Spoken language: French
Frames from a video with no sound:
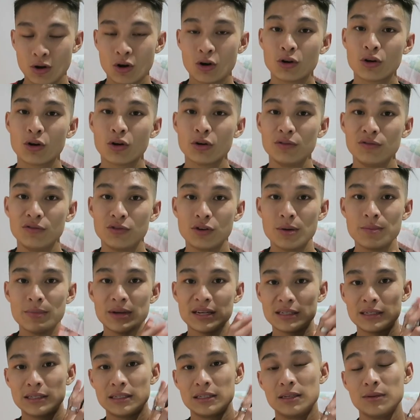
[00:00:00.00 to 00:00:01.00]
Encore une fois,
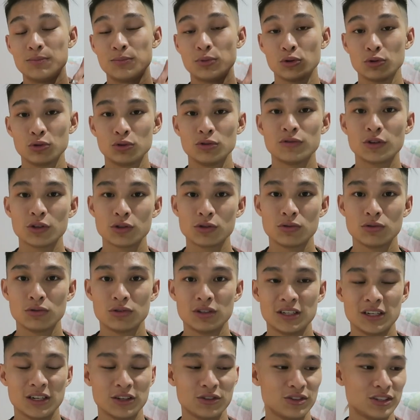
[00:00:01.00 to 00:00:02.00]
merci pour tout votre
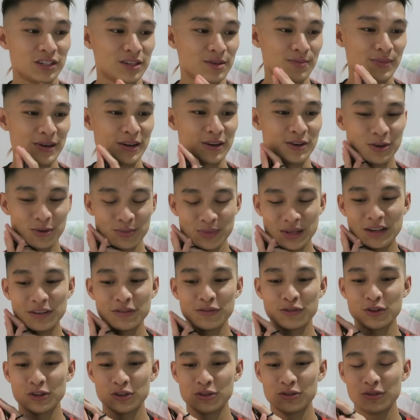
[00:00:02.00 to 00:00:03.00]
soutien. Je ne sais pas combien de
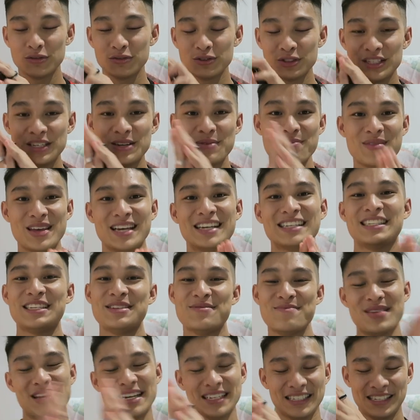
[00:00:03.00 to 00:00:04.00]
fois je vais vous dire
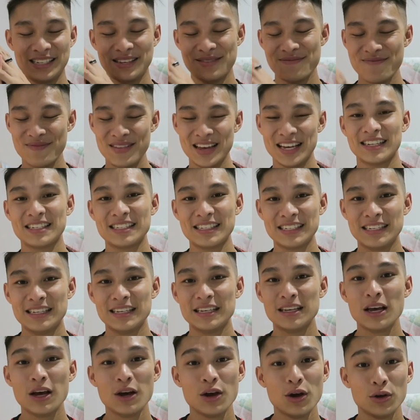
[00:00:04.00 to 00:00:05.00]
merci, merci,
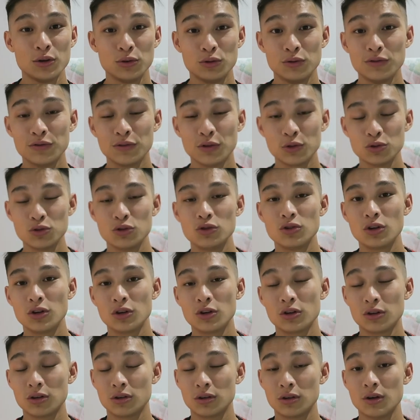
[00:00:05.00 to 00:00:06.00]
merci du fond du
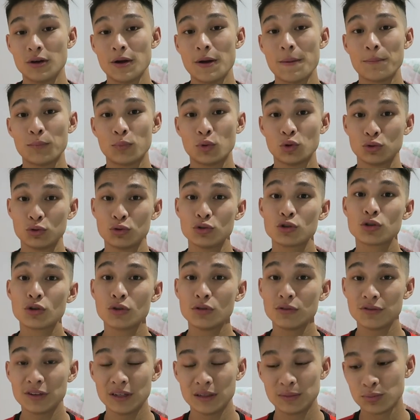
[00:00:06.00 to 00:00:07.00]
cœur pour tout ce que
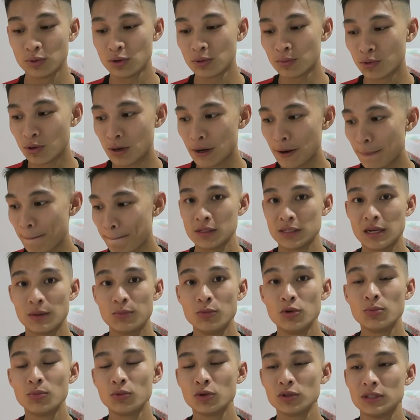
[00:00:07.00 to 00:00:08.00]
vous faites pour moi. Ça
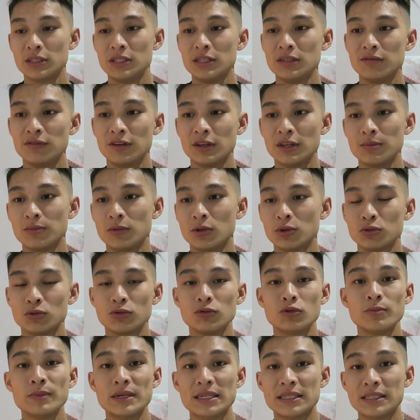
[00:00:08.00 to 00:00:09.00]
me motive vraiment
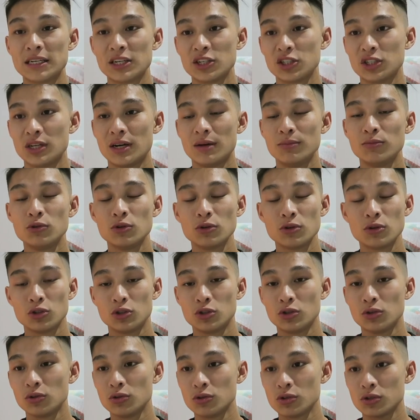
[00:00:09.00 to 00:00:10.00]
tout au message d'amour que
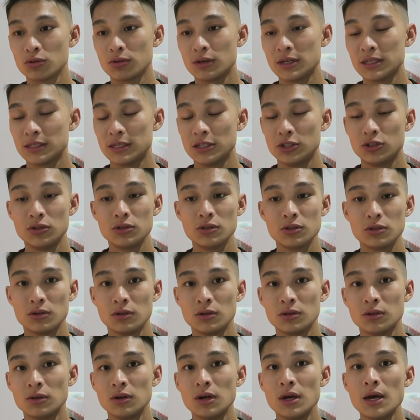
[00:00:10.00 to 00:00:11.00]
je reçois. C'est juste
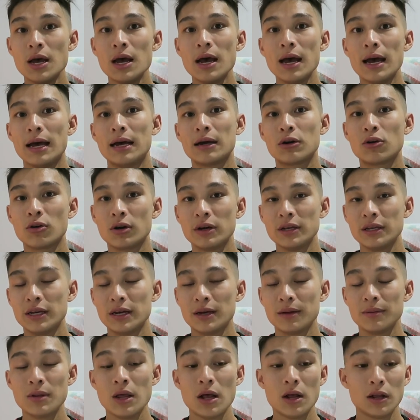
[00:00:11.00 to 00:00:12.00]
euh,
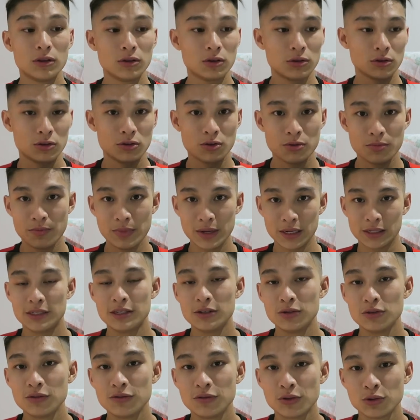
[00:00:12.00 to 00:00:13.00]
incroyable. Donc, euh,
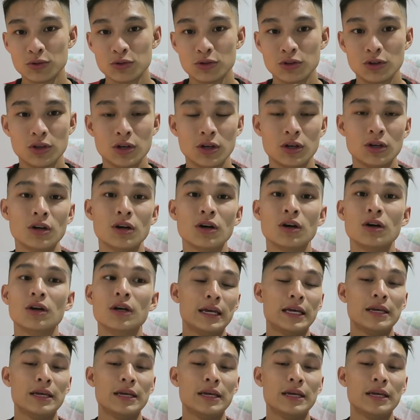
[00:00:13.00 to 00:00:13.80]
merci du fond du cœur.